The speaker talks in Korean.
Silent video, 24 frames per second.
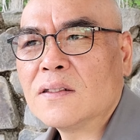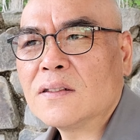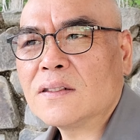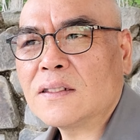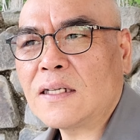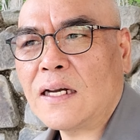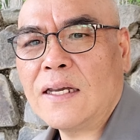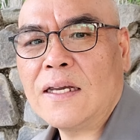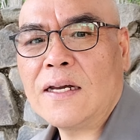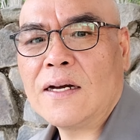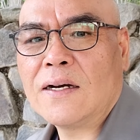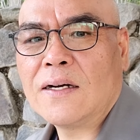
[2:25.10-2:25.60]

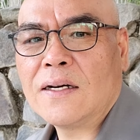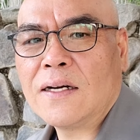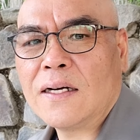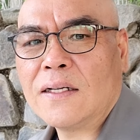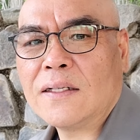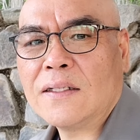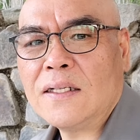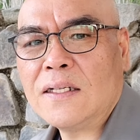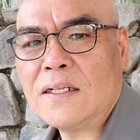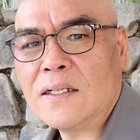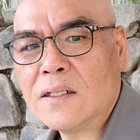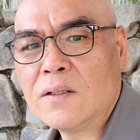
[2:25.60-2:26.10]

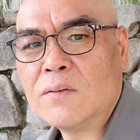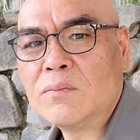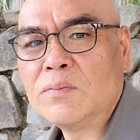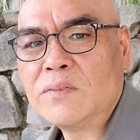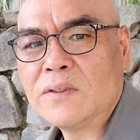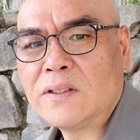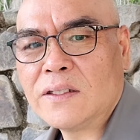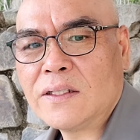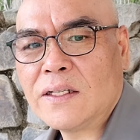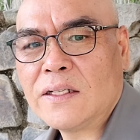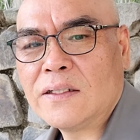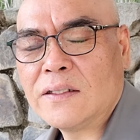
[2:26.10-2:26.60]
다양한
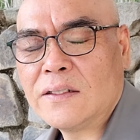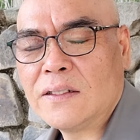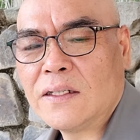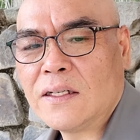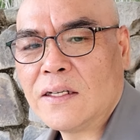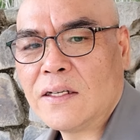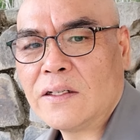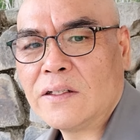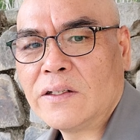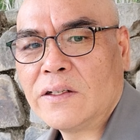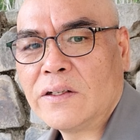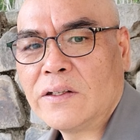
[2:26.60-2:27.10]
이름들에
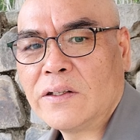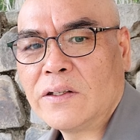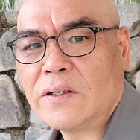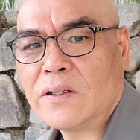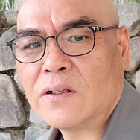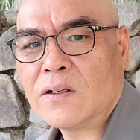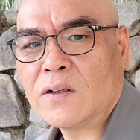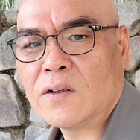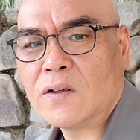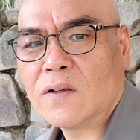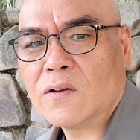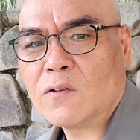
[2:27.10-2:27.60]
의하여
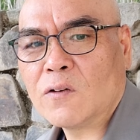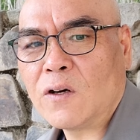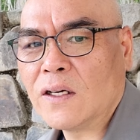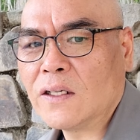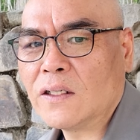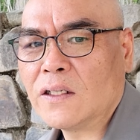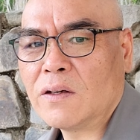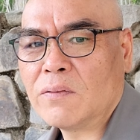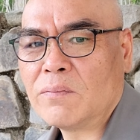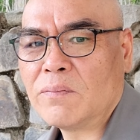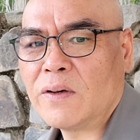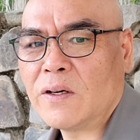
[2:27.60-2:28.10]

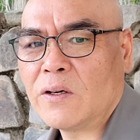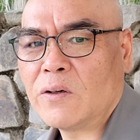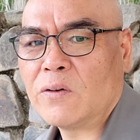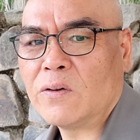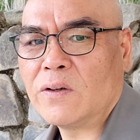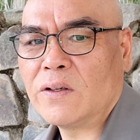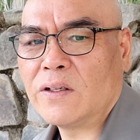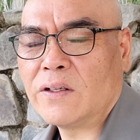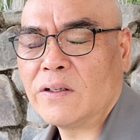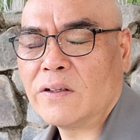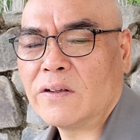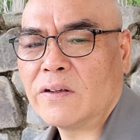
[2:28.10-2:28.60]
관계 안 맺고
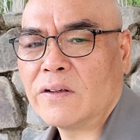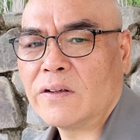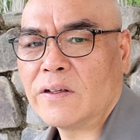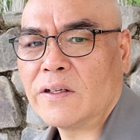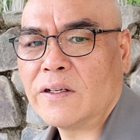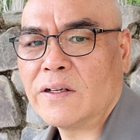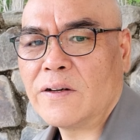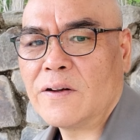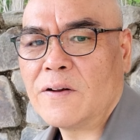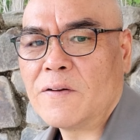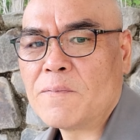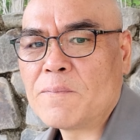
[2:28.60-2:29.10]
있는
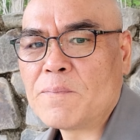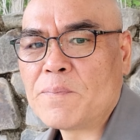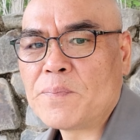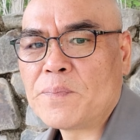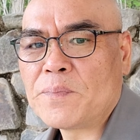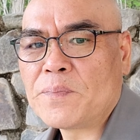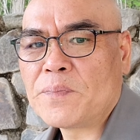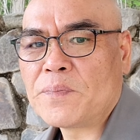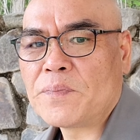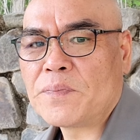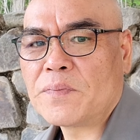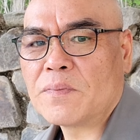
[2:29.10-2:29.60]

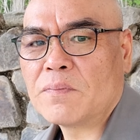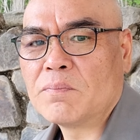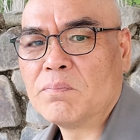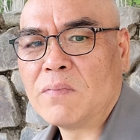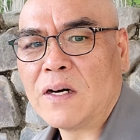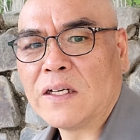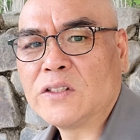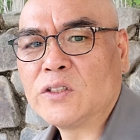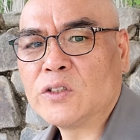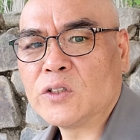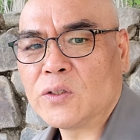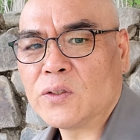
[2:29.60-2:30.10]

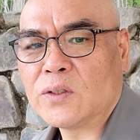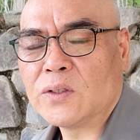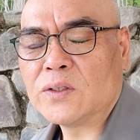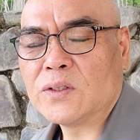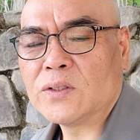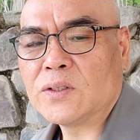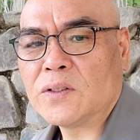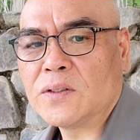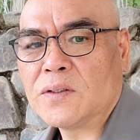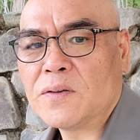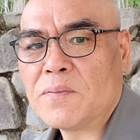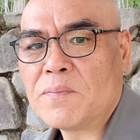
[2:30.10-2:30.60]
맞죠
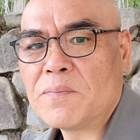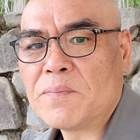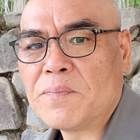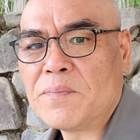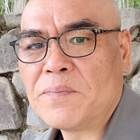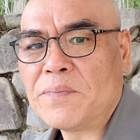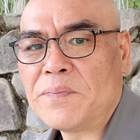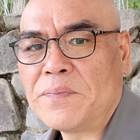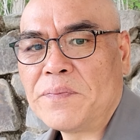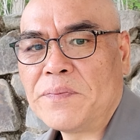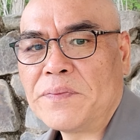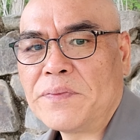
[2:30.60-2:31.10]
그죠
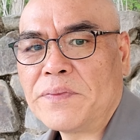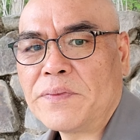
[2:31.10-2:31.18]
음.